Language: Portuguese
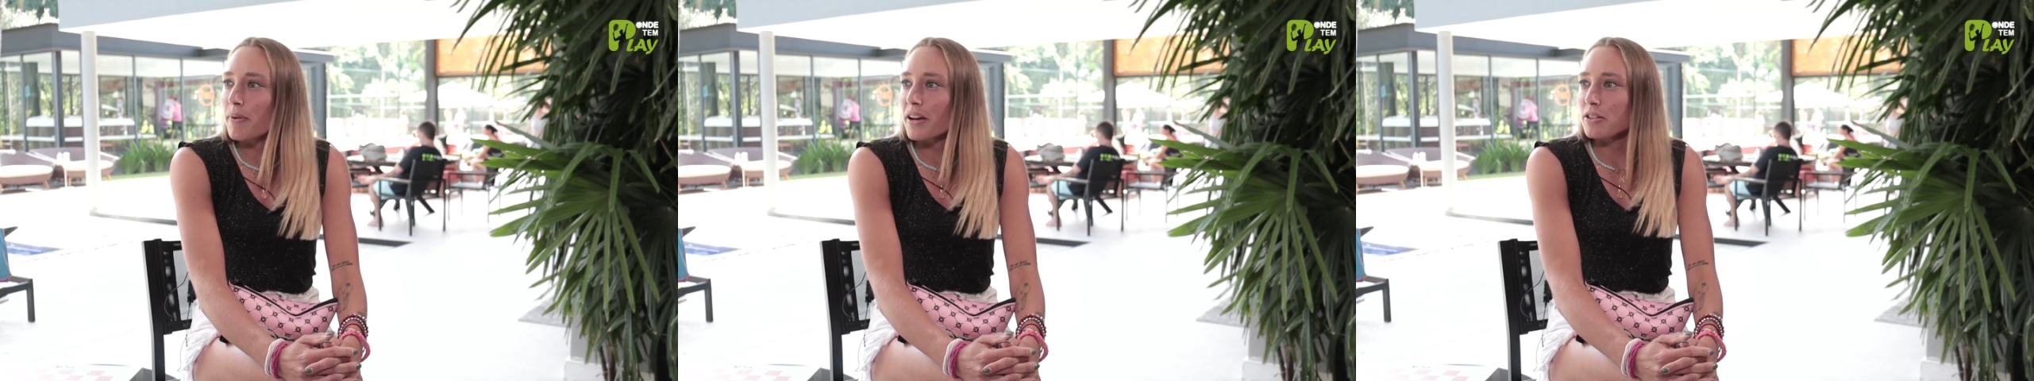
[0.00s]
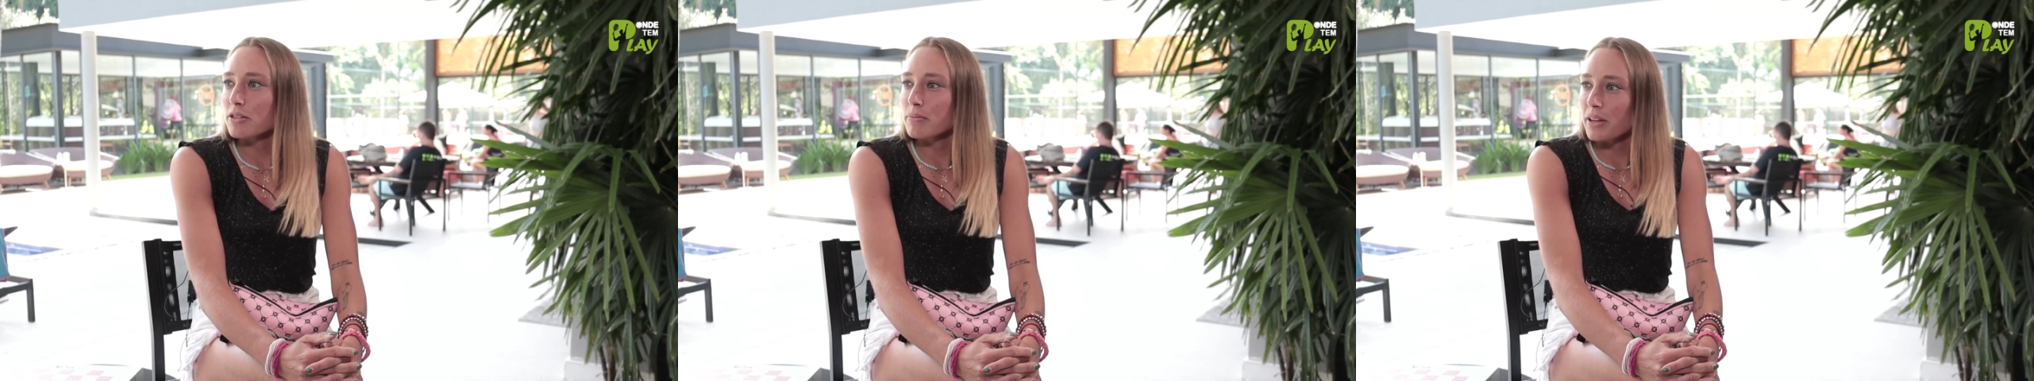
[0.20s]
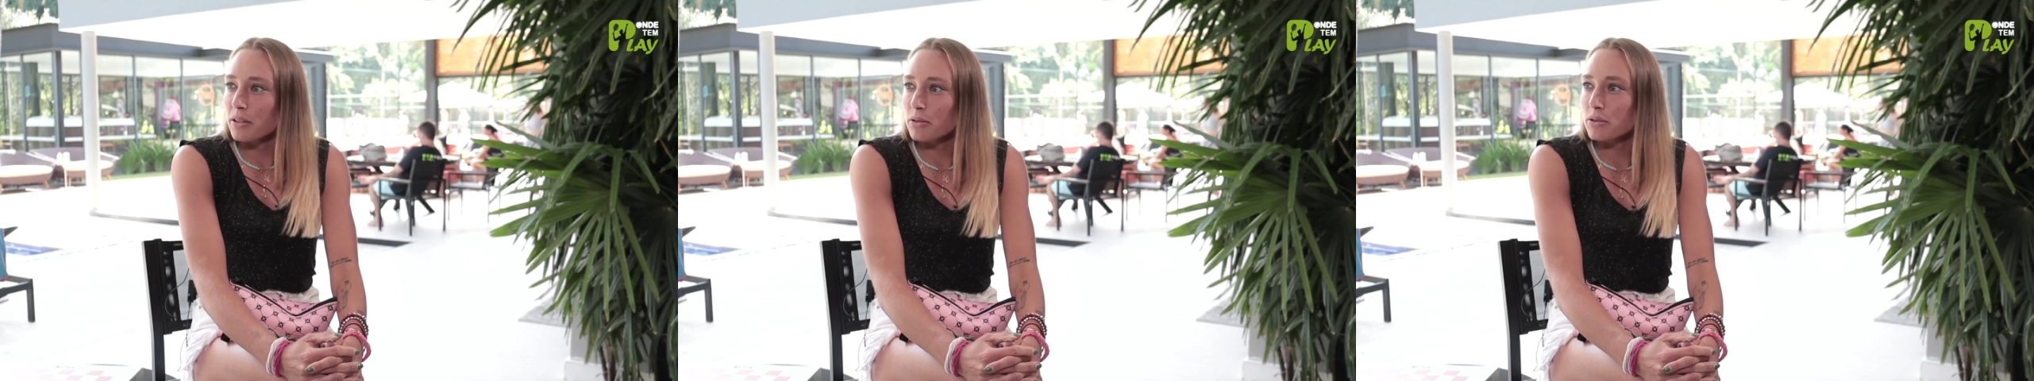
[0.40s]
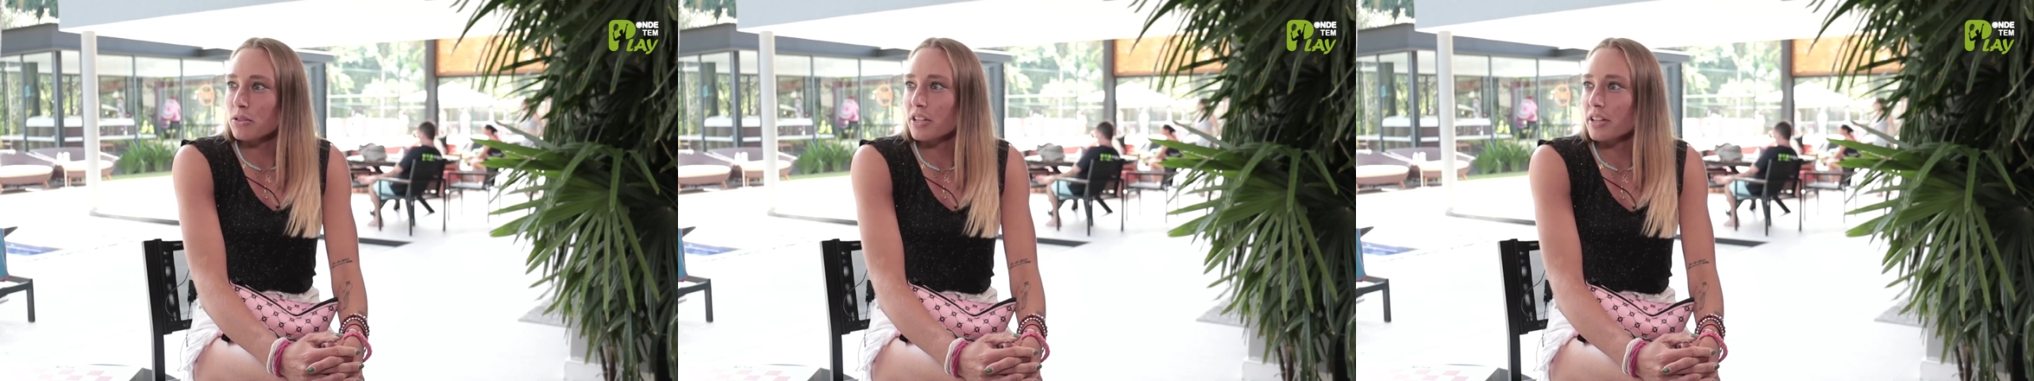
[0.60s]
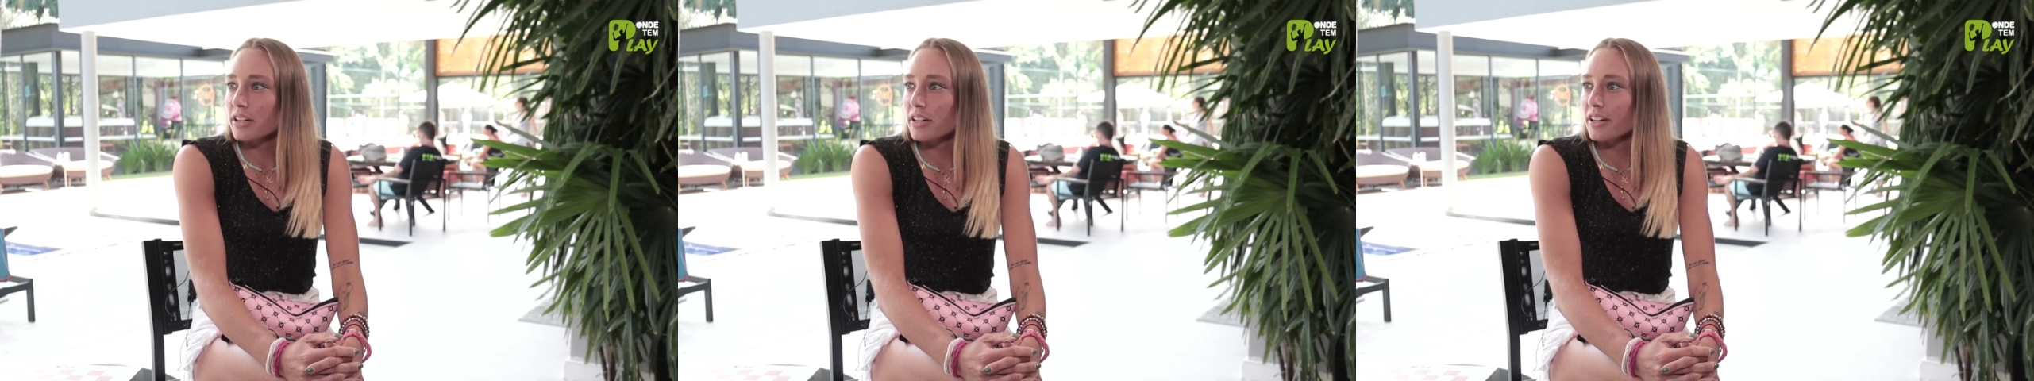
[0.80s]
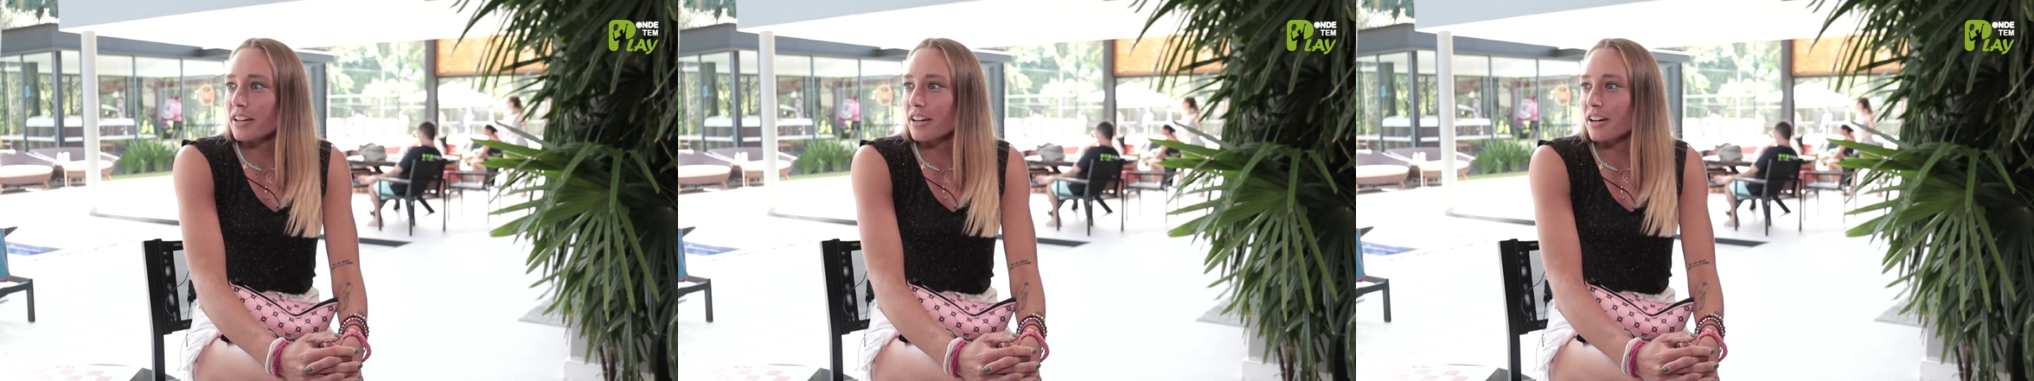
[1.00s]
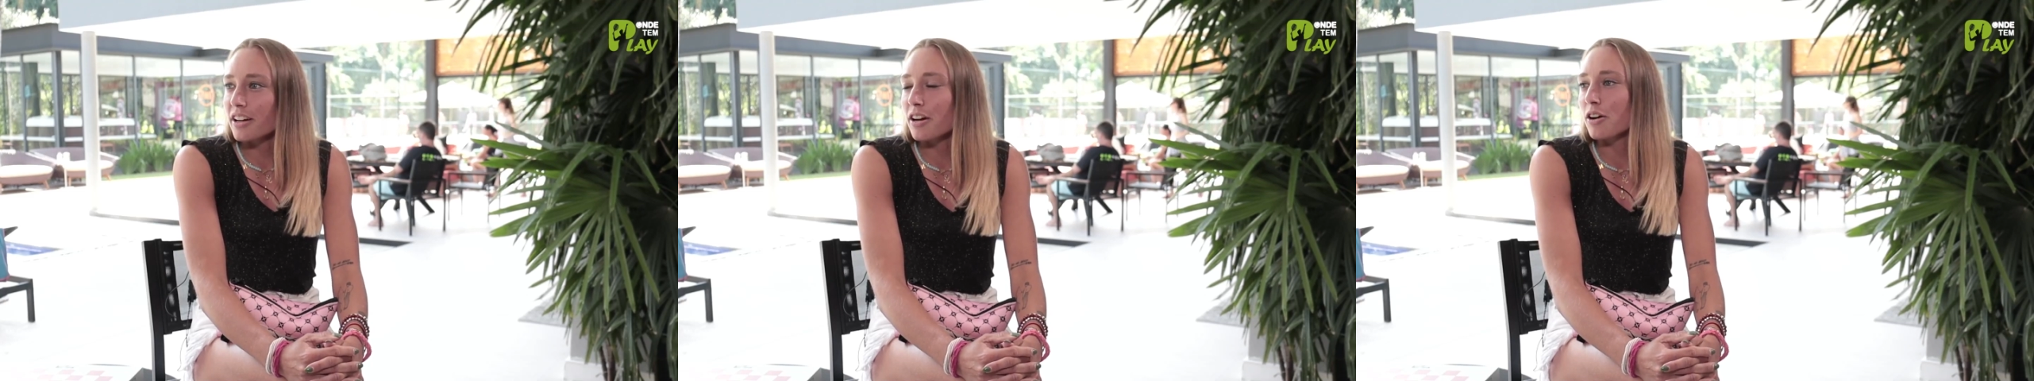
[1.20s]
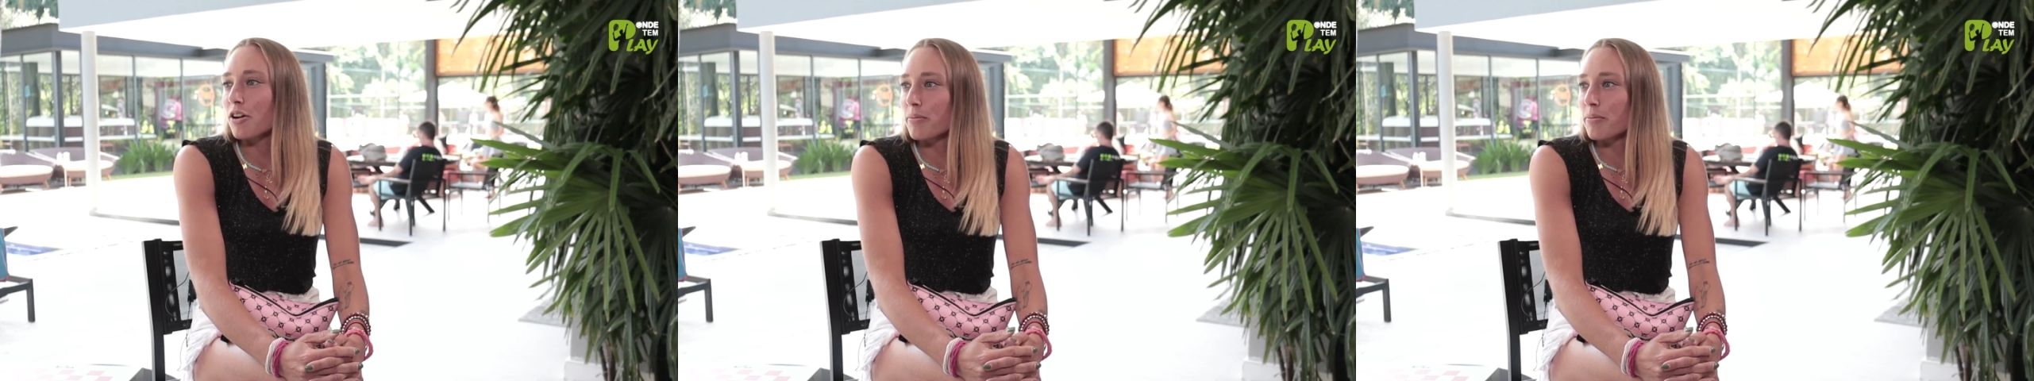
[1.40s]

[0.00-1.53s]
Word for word: mais ou menos, eh,